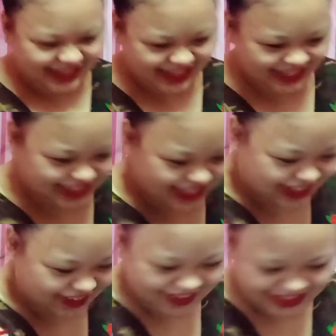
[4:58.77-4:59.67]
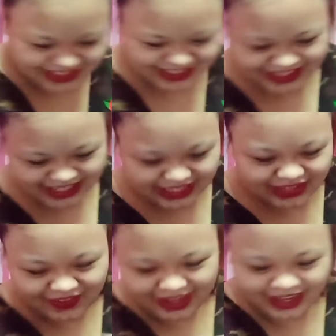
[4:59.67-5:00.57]
Na-excite ako kasi tignan
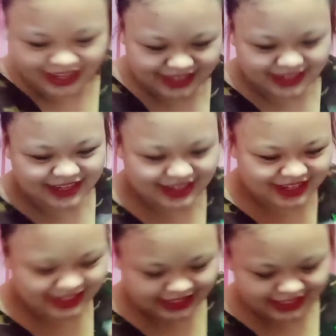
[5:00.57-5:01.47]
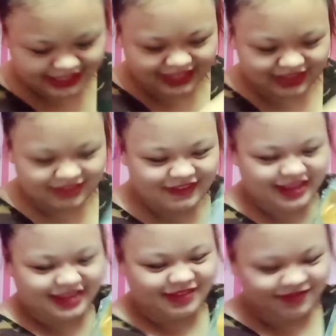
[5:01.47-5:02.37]
nyo, ah. Tignan nyo,
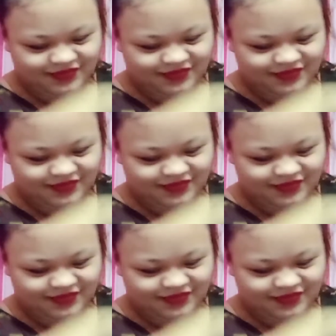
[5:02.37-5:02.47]
ah.